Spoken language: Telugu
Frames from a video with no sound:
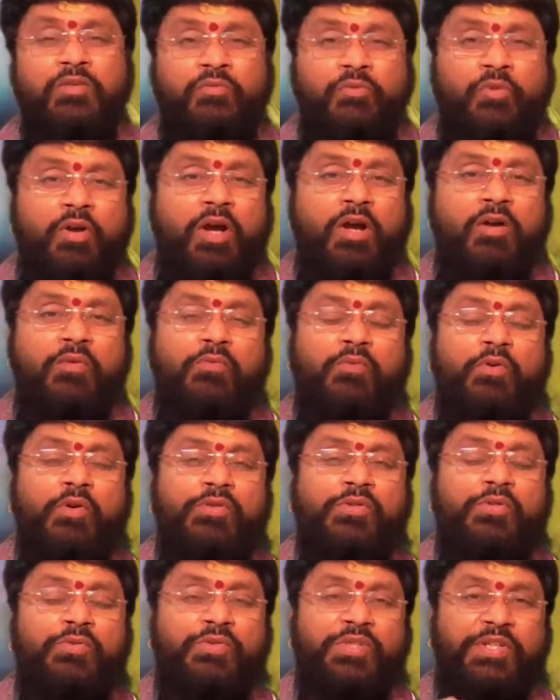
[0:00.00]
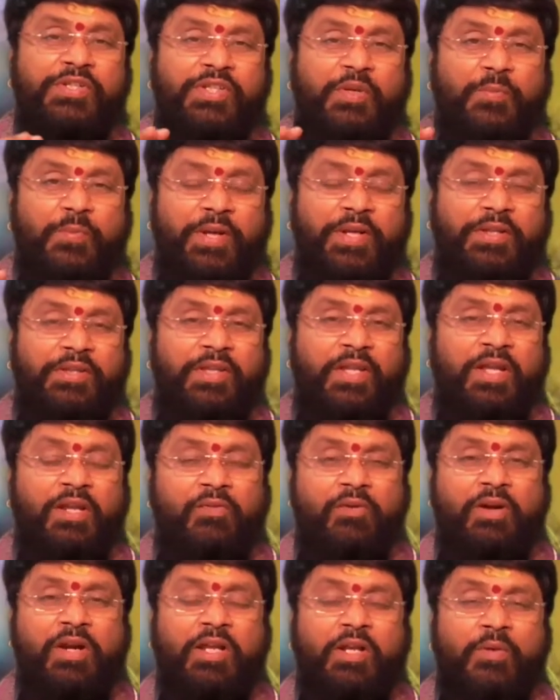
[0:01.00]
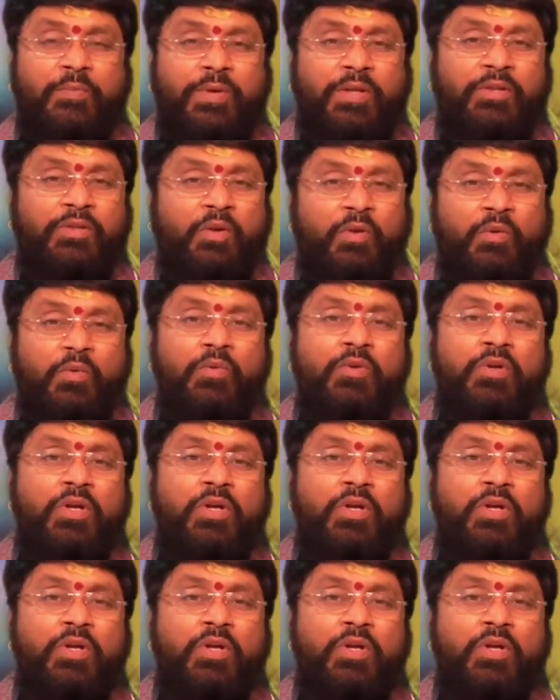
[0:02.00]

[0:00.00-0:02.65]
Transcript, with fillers: వివాహం కోసం చేసే ప్రయత్నాల వాళ్ళకి మాత్రం